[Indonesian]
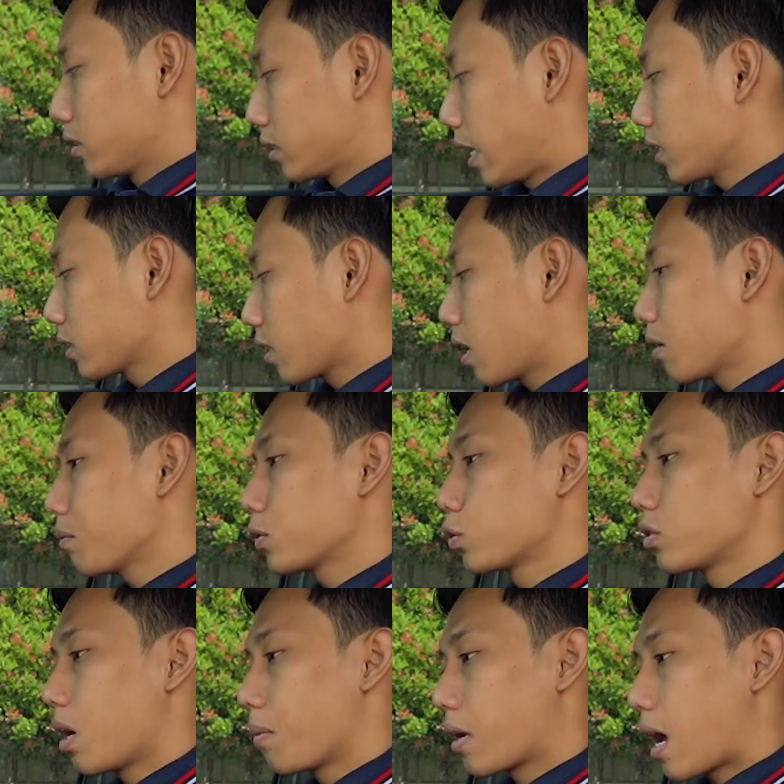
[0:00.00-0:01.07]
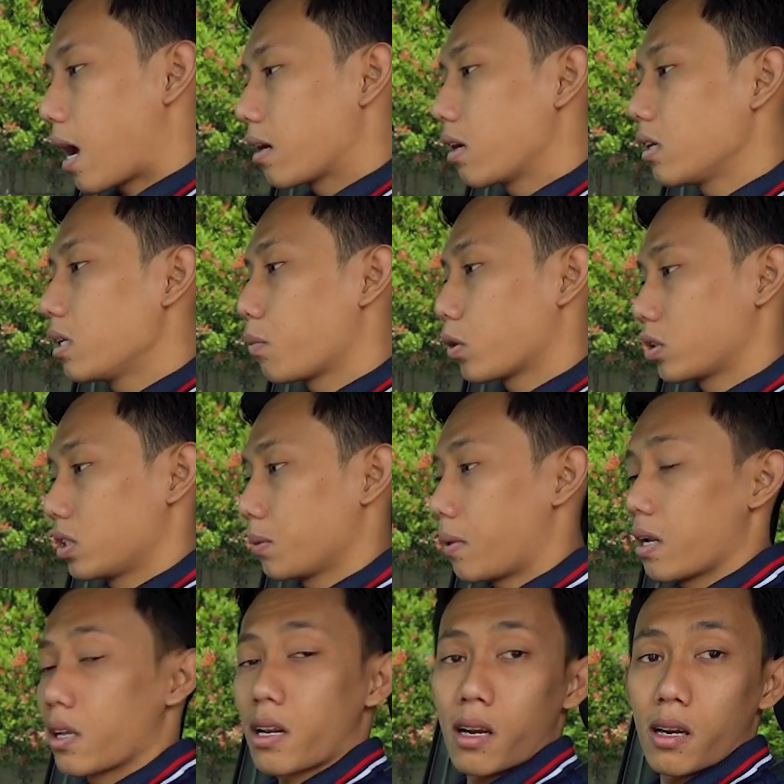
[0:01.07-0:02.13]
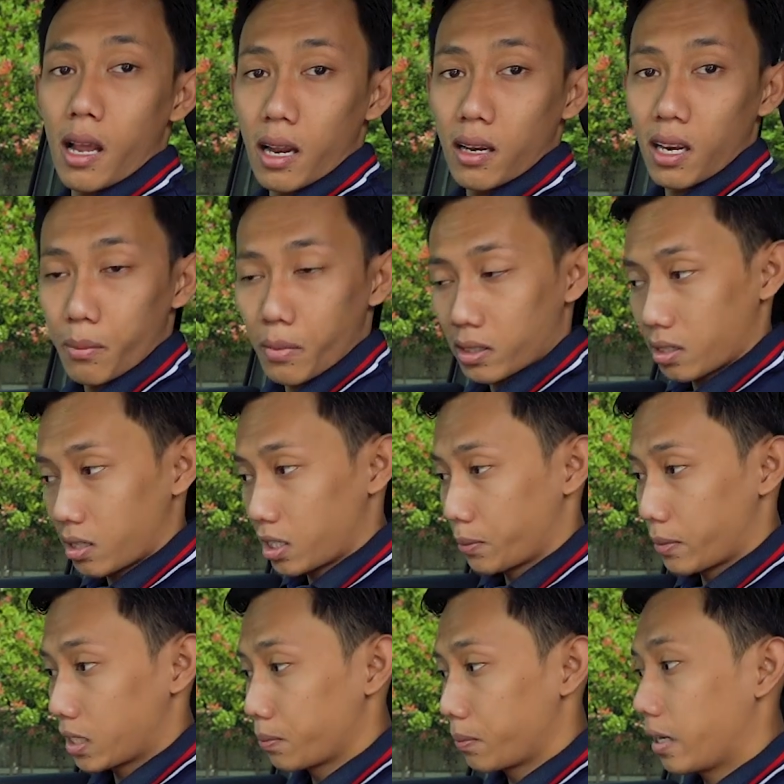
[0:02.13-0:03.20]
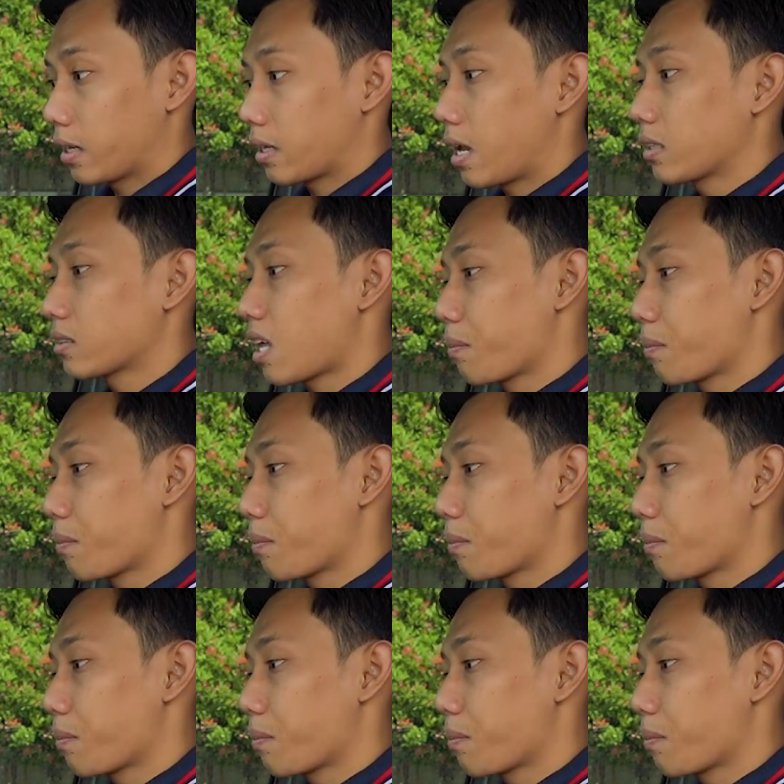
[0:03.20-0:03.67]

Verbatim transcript: Saya sekarang sudah berada di posisi paling rendah dari Mercedes-Benz B-Class,